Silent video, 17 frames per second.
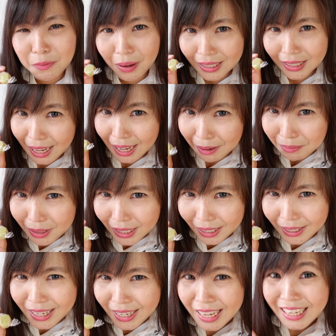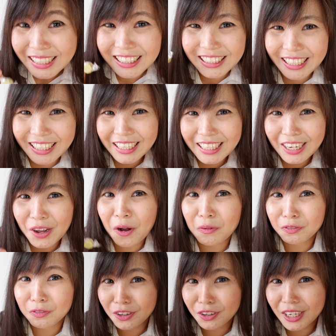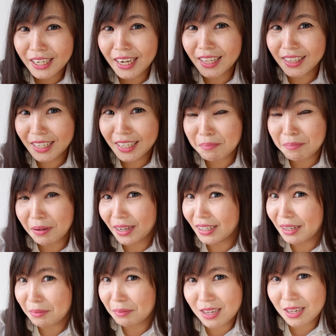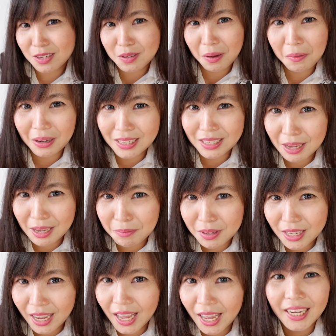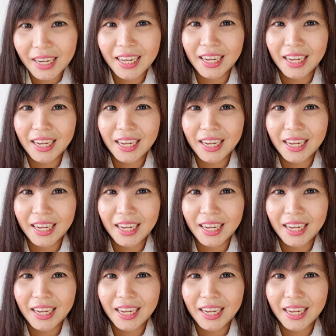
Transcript: wasabi jadi hopefully nanti kedepannya dia bisa suka wasabi ya